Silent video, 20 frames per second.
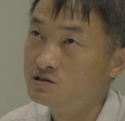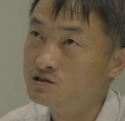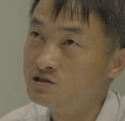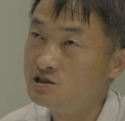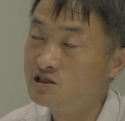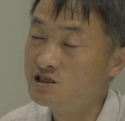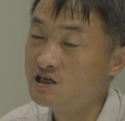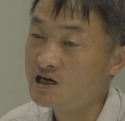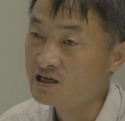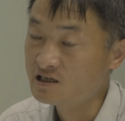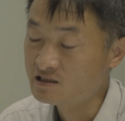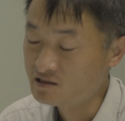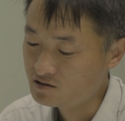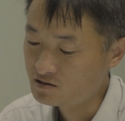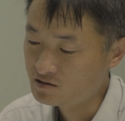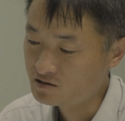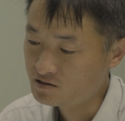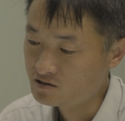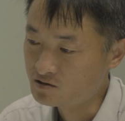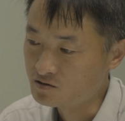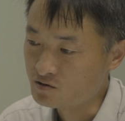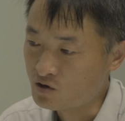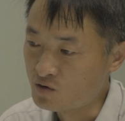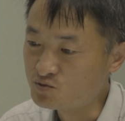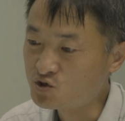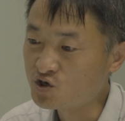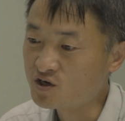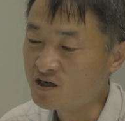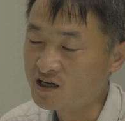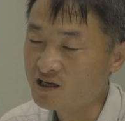지하 그
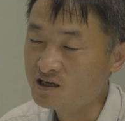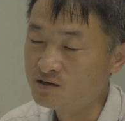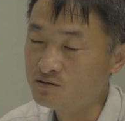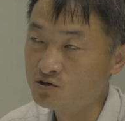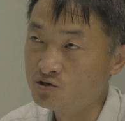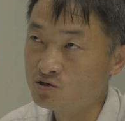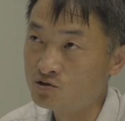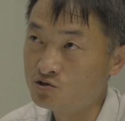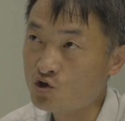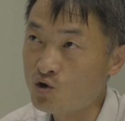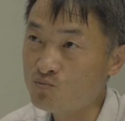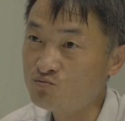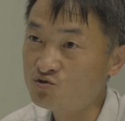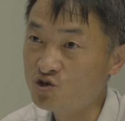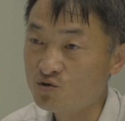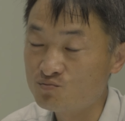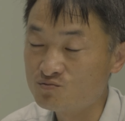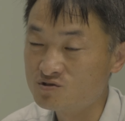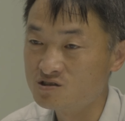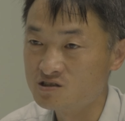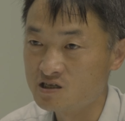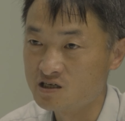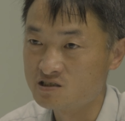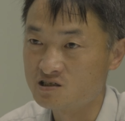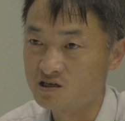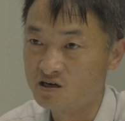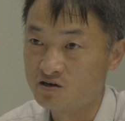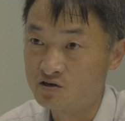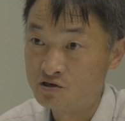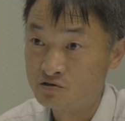엄청나게 터무니없는 데
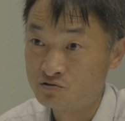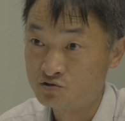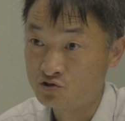있잖아요.